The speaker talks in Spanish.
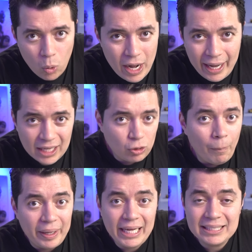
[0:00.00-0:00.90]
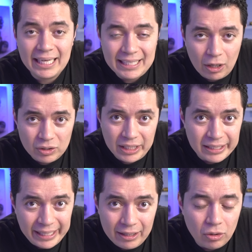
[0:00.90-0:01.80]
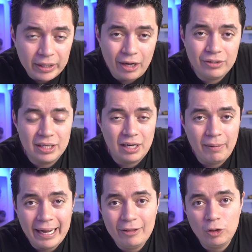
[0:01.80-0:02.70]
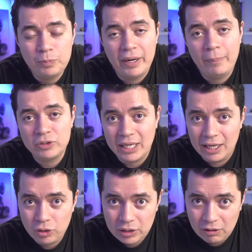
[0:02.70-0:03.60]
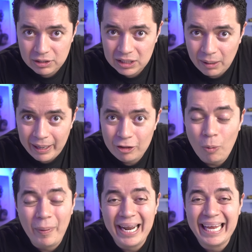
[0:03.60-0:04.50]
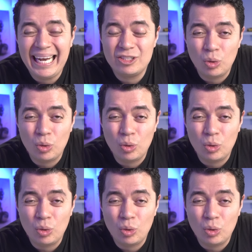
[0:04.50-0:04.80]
una de las compañías que ya lo está haciendo, que ya lo está trabajando. Esperemos que las otras lo estén trabajando para que la